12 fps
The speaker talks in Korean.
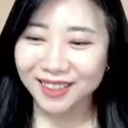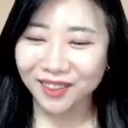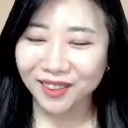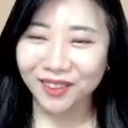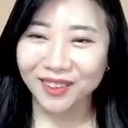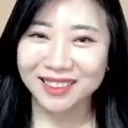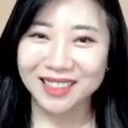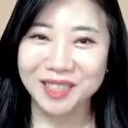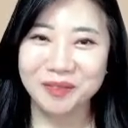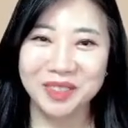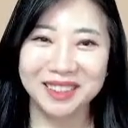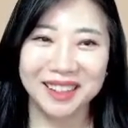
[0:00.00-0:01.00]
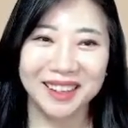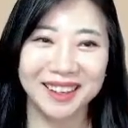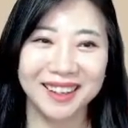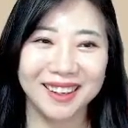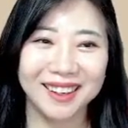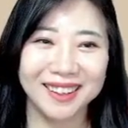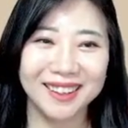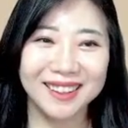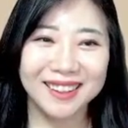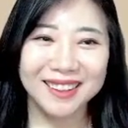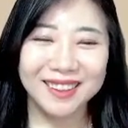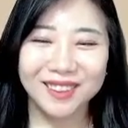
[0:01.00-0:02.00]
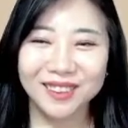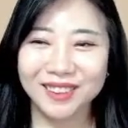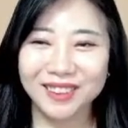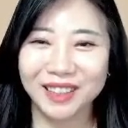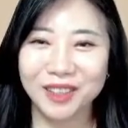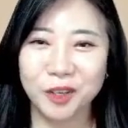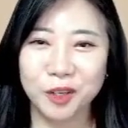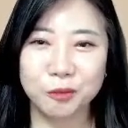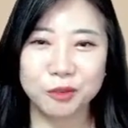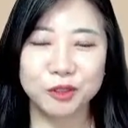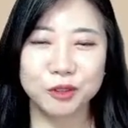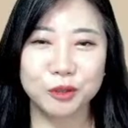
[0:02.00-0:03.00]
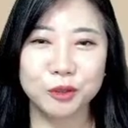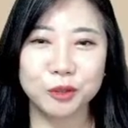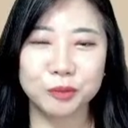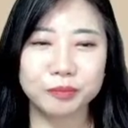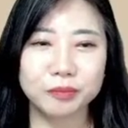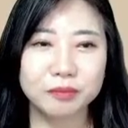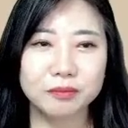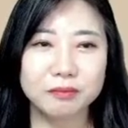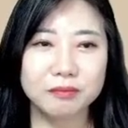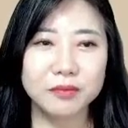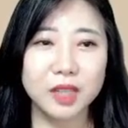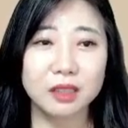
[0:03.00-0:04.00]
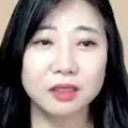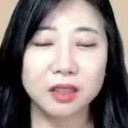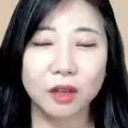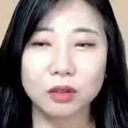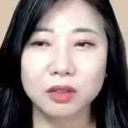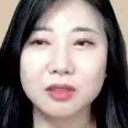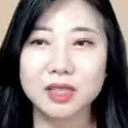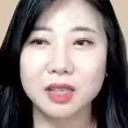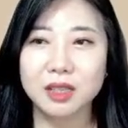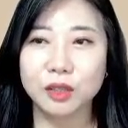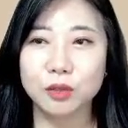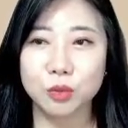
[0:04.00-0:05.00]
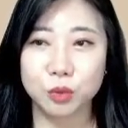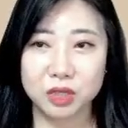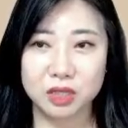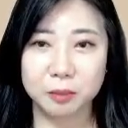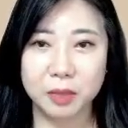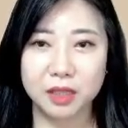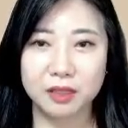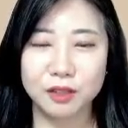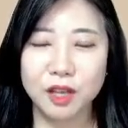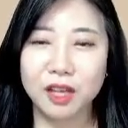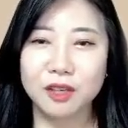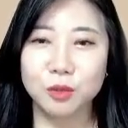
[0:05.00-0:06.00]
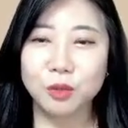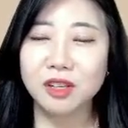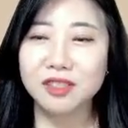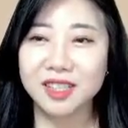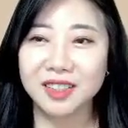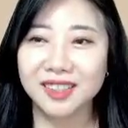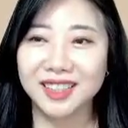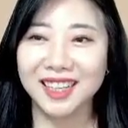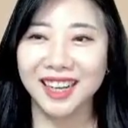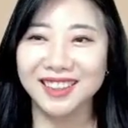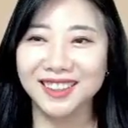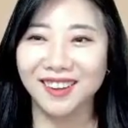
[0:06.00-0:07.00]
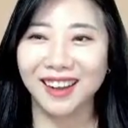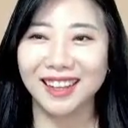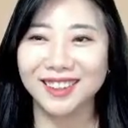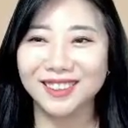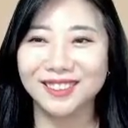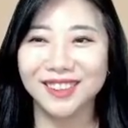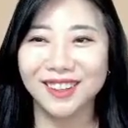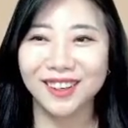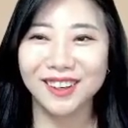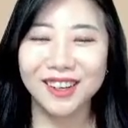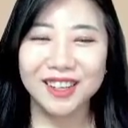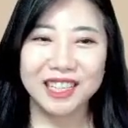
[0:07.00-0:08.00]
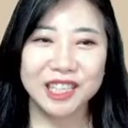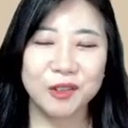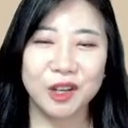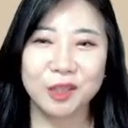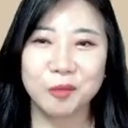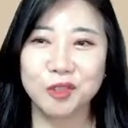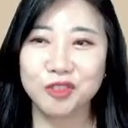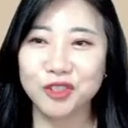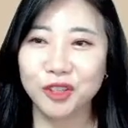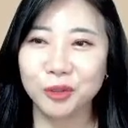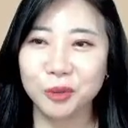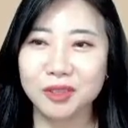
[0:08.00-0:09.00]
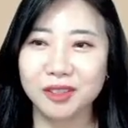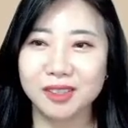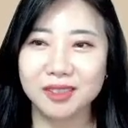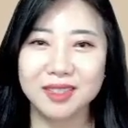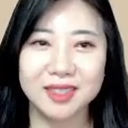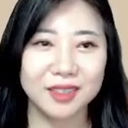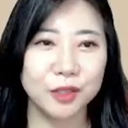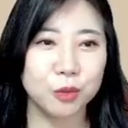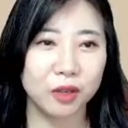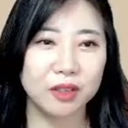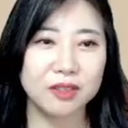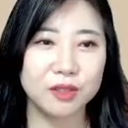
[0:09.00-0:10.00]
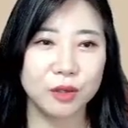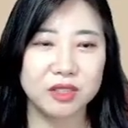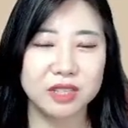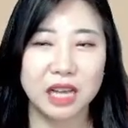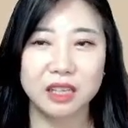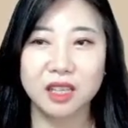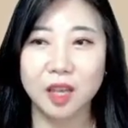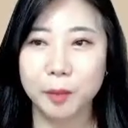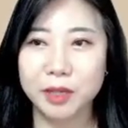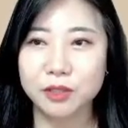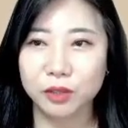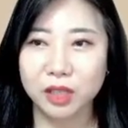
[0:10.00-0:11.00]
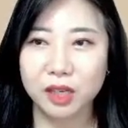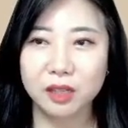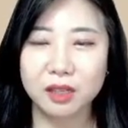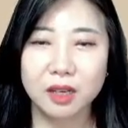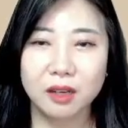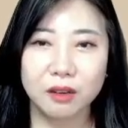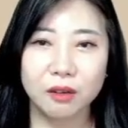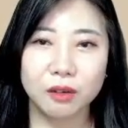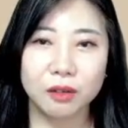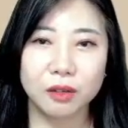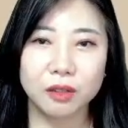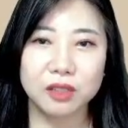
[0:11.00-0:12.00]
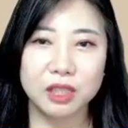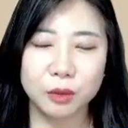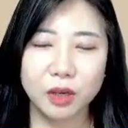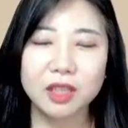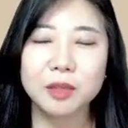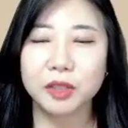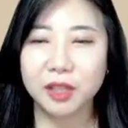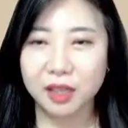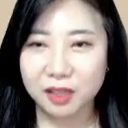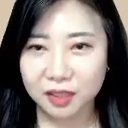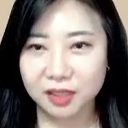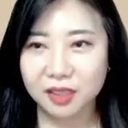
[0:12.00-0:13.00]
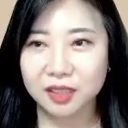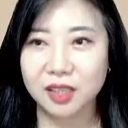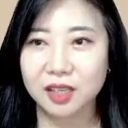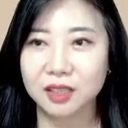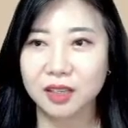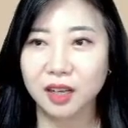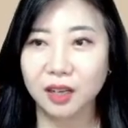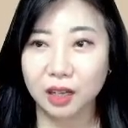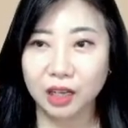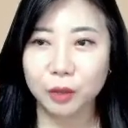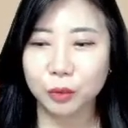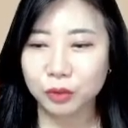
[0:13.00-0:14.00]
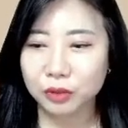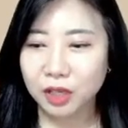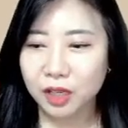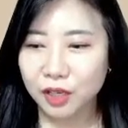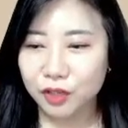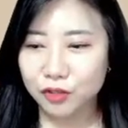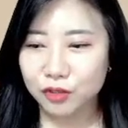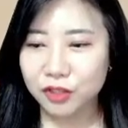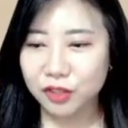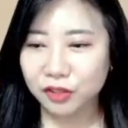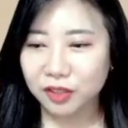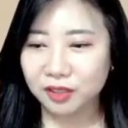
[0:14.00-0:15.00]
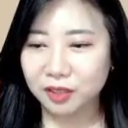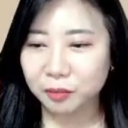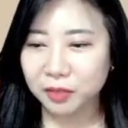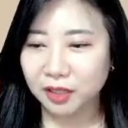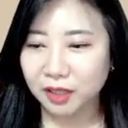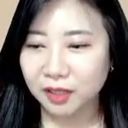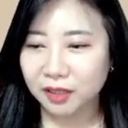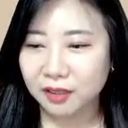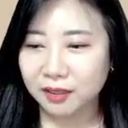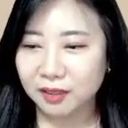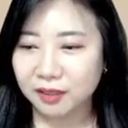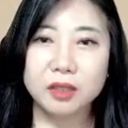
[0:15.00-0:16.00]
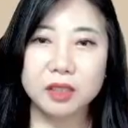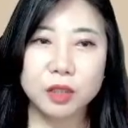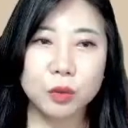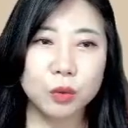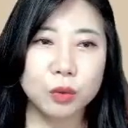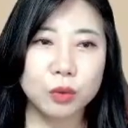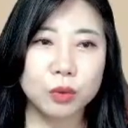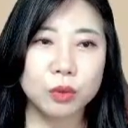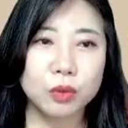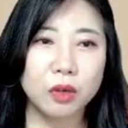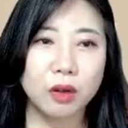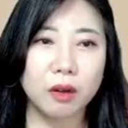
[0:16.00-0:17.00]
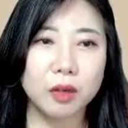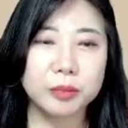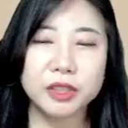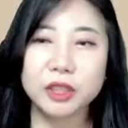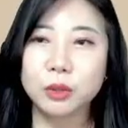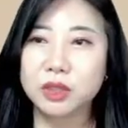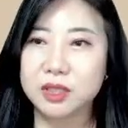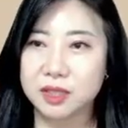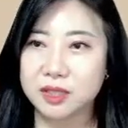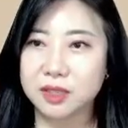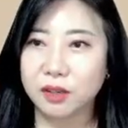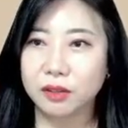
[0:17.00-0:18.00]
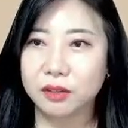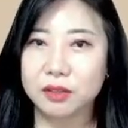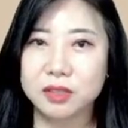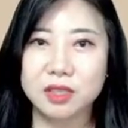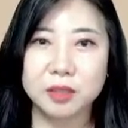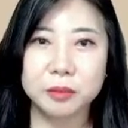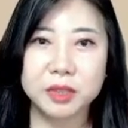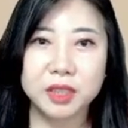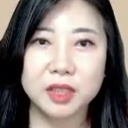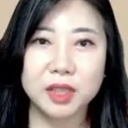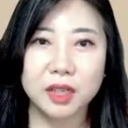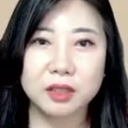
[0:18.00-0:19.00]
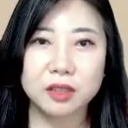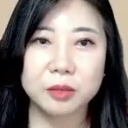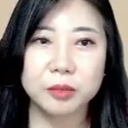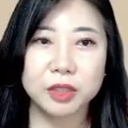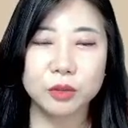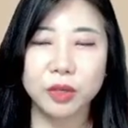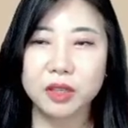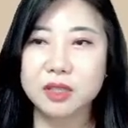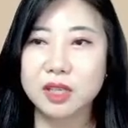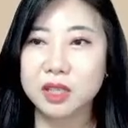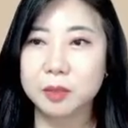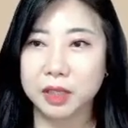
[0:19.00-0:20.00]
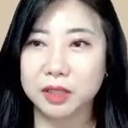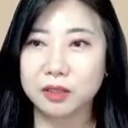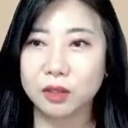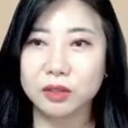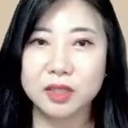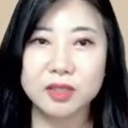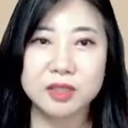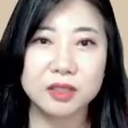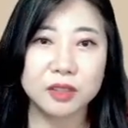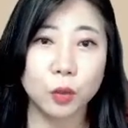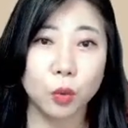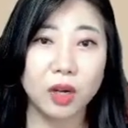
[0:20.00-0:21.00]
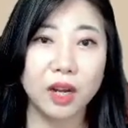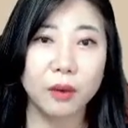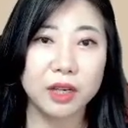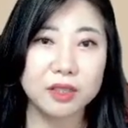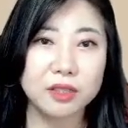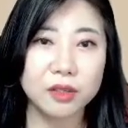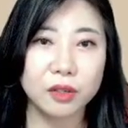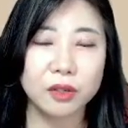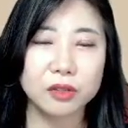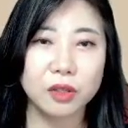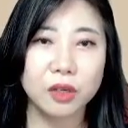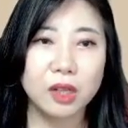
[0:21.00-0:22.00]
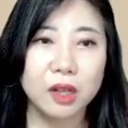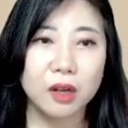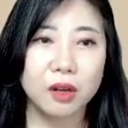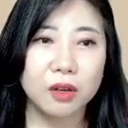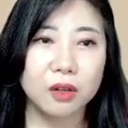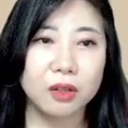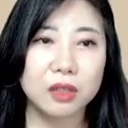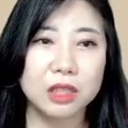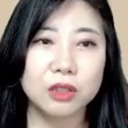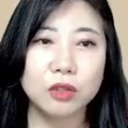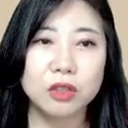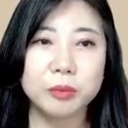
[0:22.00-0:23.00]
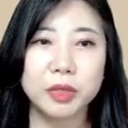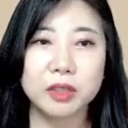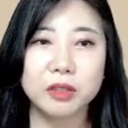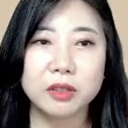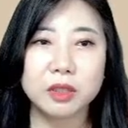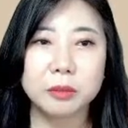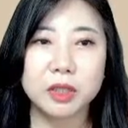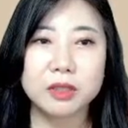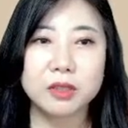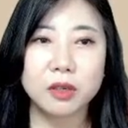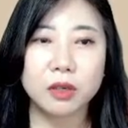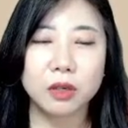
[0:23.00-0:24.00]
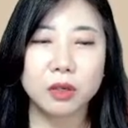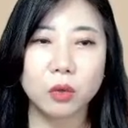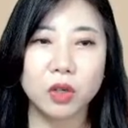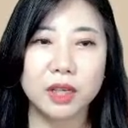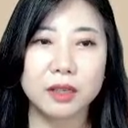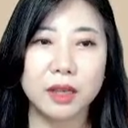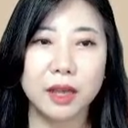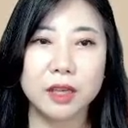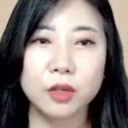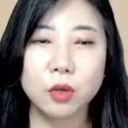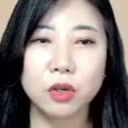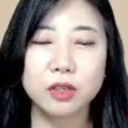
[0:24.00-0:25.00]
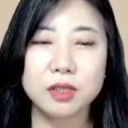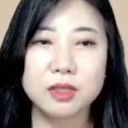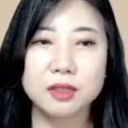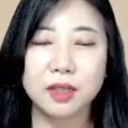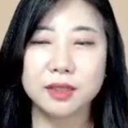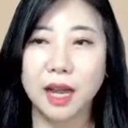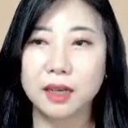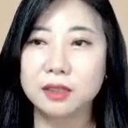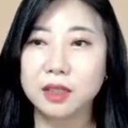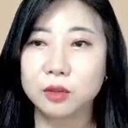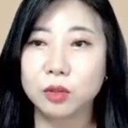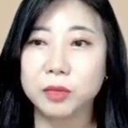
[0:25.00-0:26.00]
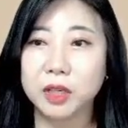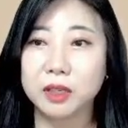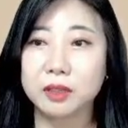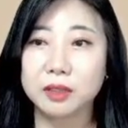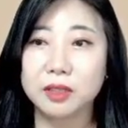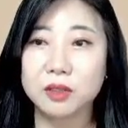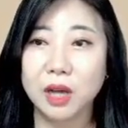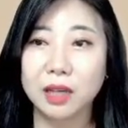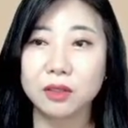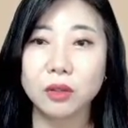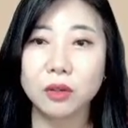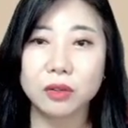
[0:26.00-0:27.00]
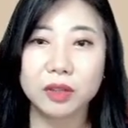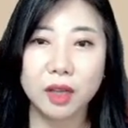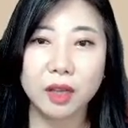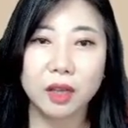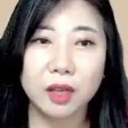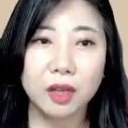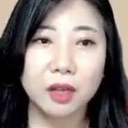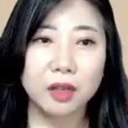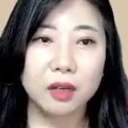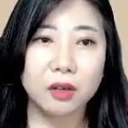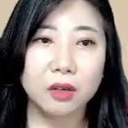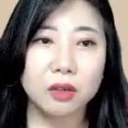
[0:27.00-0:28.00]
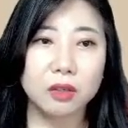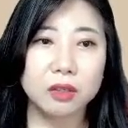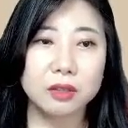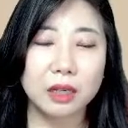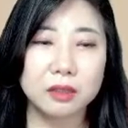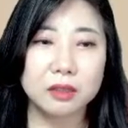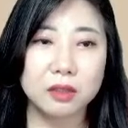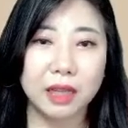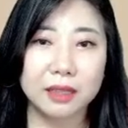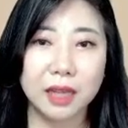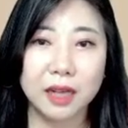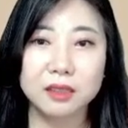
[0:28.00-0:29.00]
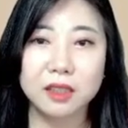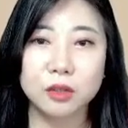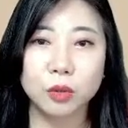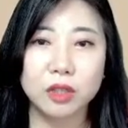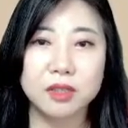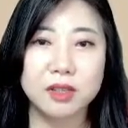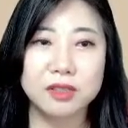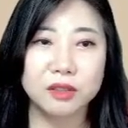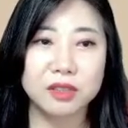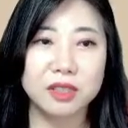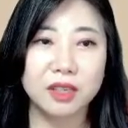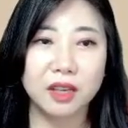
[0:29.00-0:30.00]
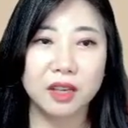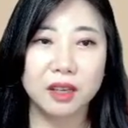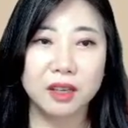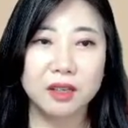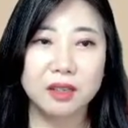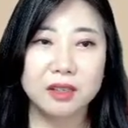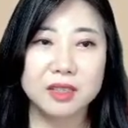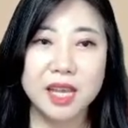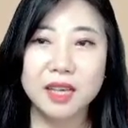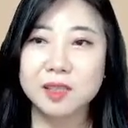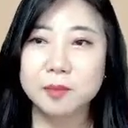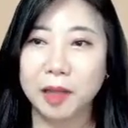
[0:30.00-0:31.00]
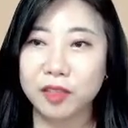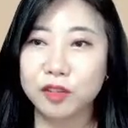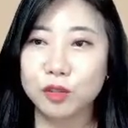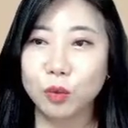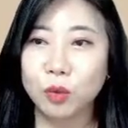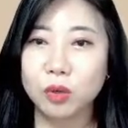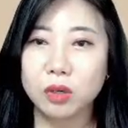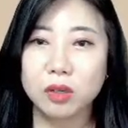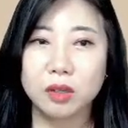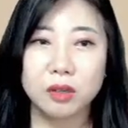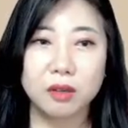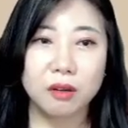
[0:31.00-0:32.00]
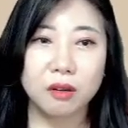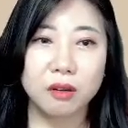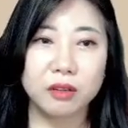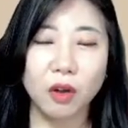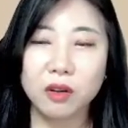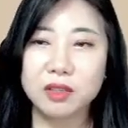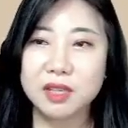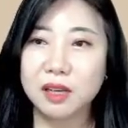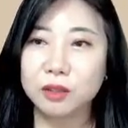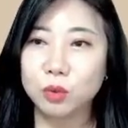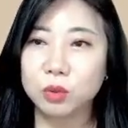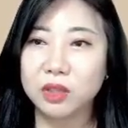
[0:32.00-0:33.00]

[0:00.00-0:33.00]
그런 걸 느낍니다. 어, 그러니까 여러분들도 그게 어떤 책이라도 좋지만 소설책 읽으라는 거 아니고요. 이왕이면 추천도서 읽으시는 게 좋겠죠. 그래서 자기개발서나 어, 이왕이면 데이카네기 인간관계론 추천해 드립니다. 그리고 어, VOD 시청 지금 특히나 애터미에는 굉장히 많은 컨텐츠들이 올라와 있죠. 그래서 어, 이덕 임페리얼님께서 원래 에이코어 리스트가 다른 네트워크 마케팅에서 하던 건데 어, 다, 그런 다른 네트워크 회사에서는 이게 책을 만들고 어, 영상도